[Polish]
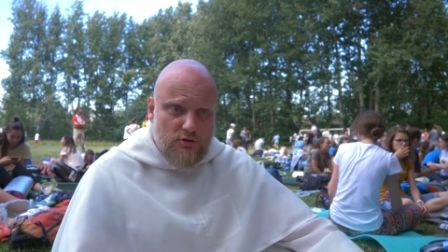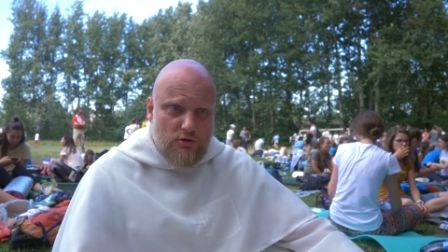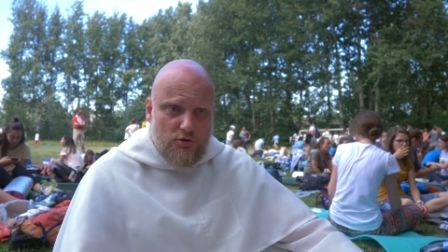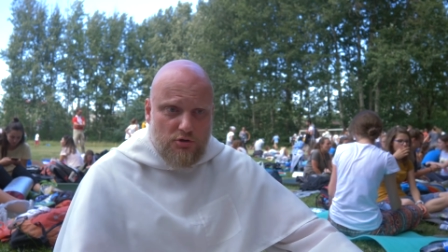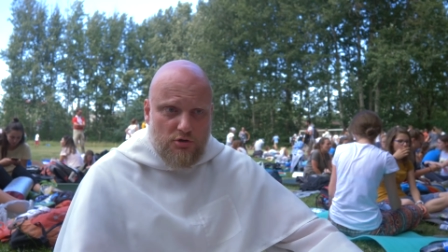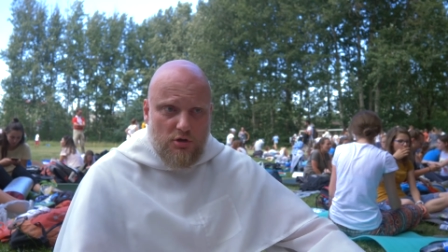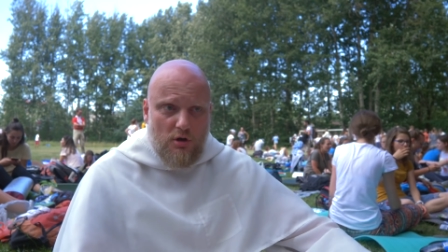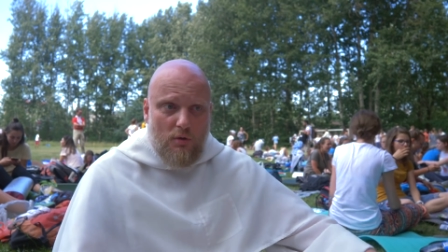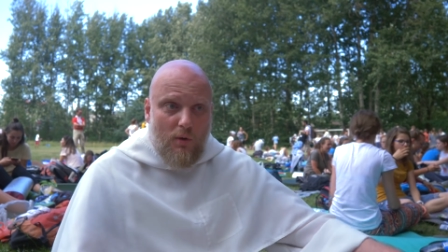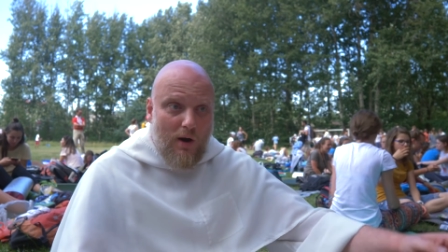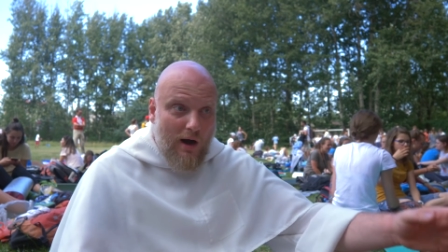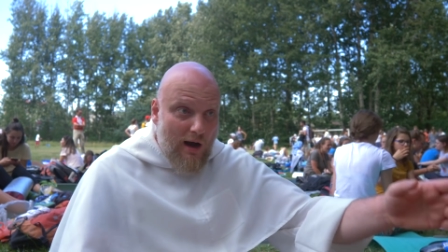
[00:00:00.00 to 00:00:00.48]
z
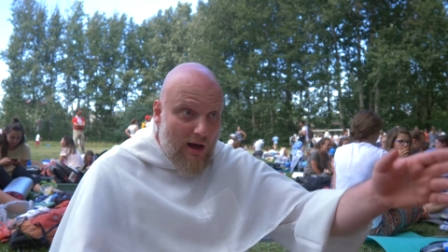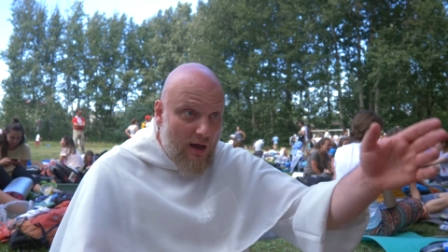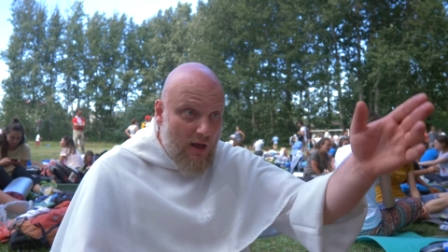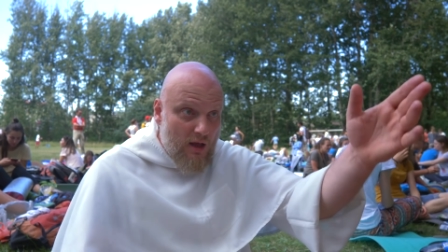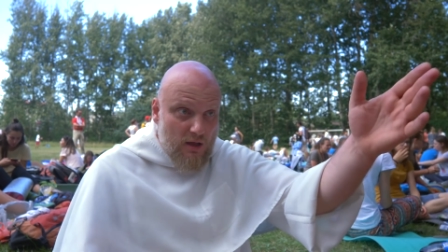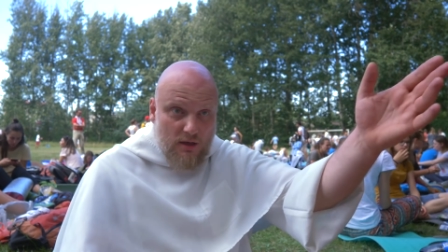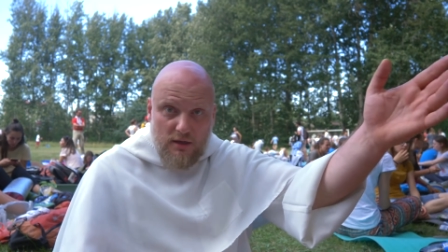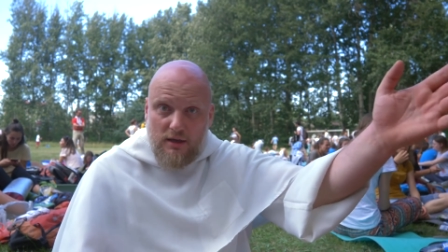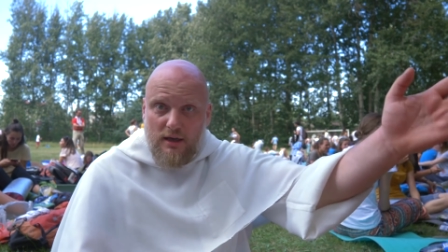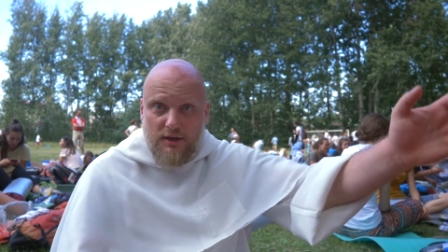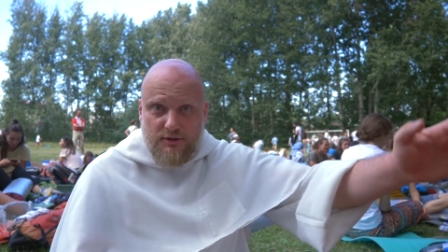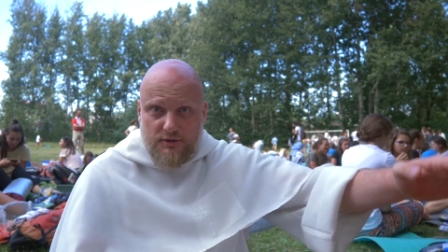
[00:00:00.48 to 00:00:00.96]
kościoła
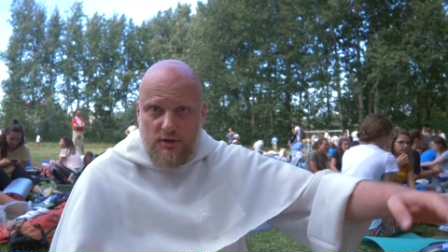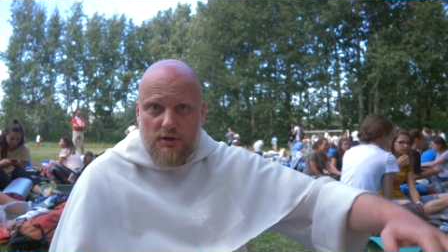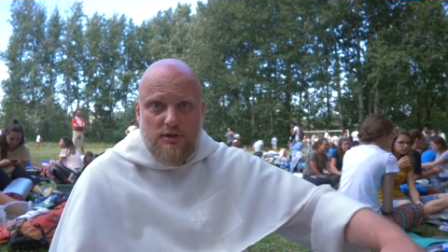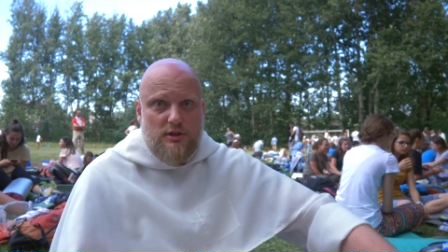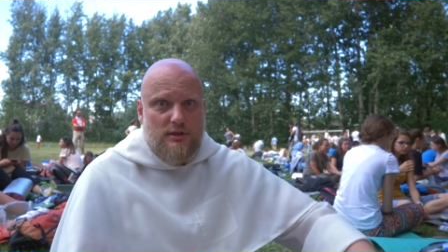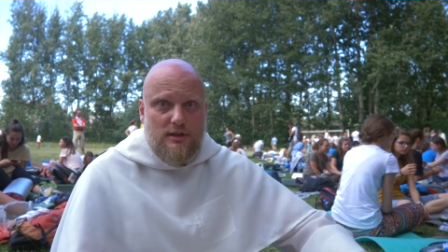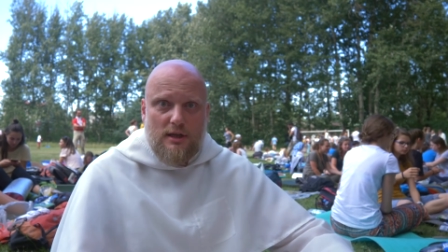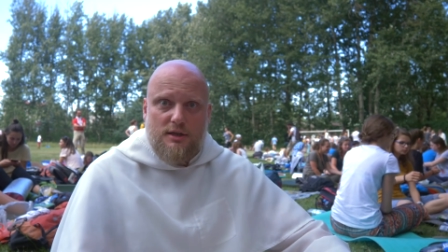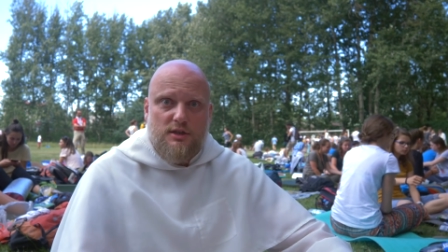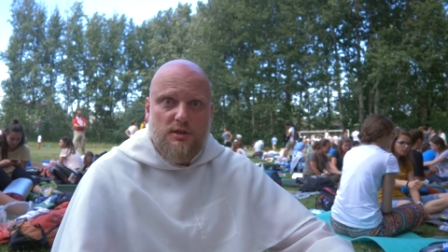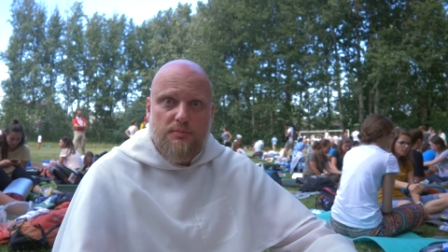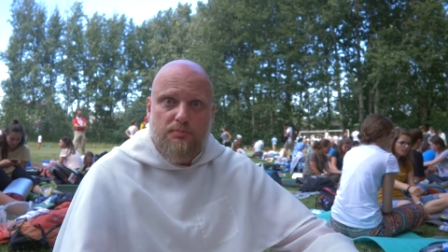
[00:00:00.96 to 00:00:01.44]
i
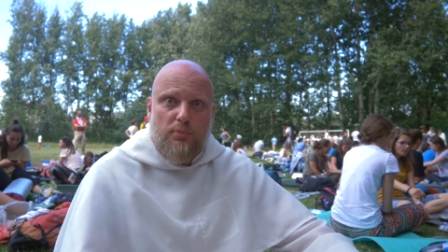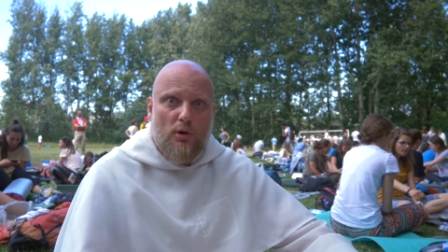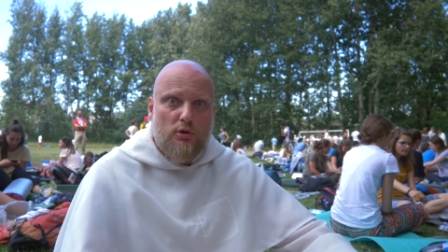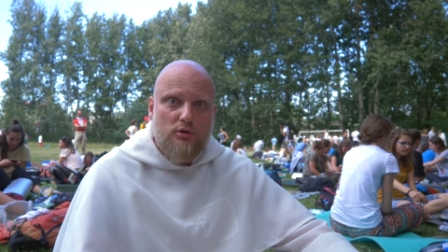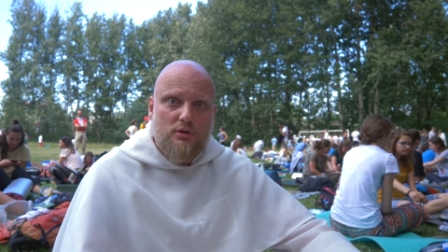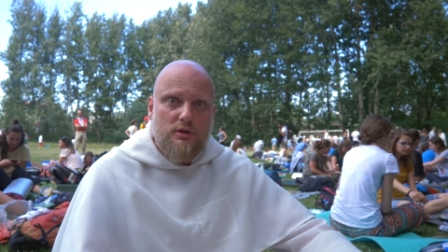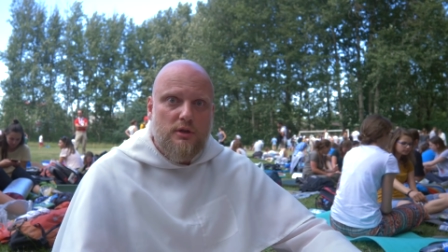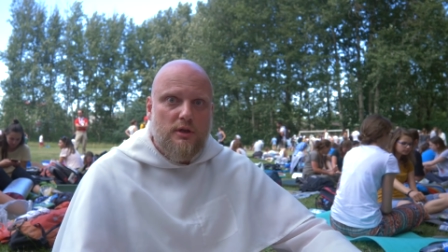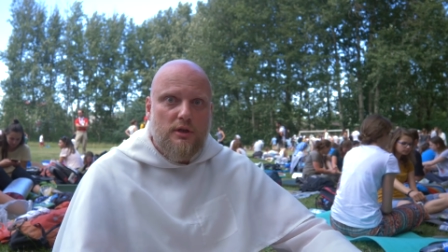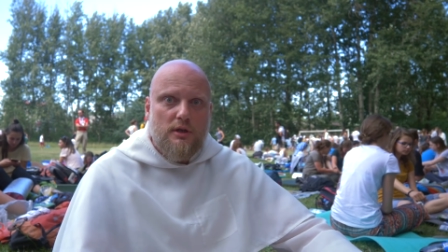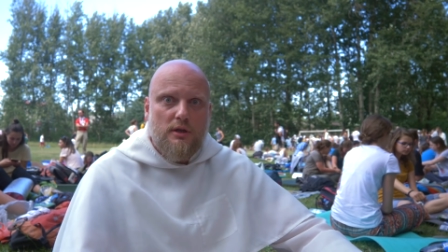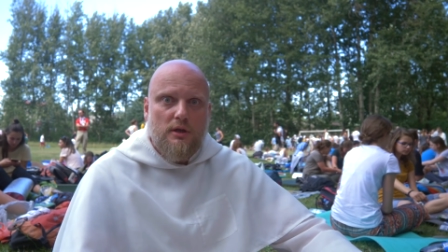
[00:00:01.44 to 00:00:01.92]
jesteście tacy
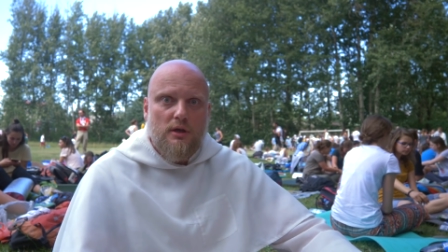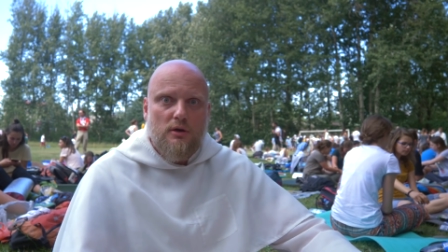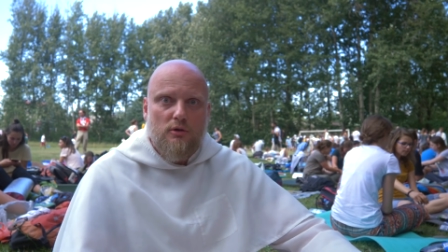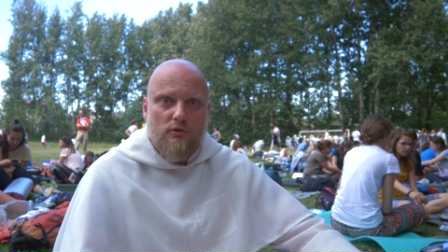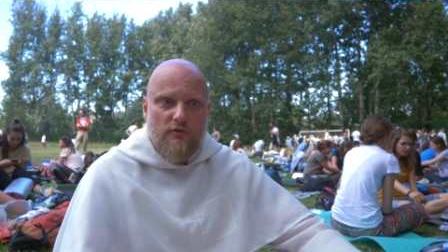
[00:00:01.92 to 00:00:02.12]
podli.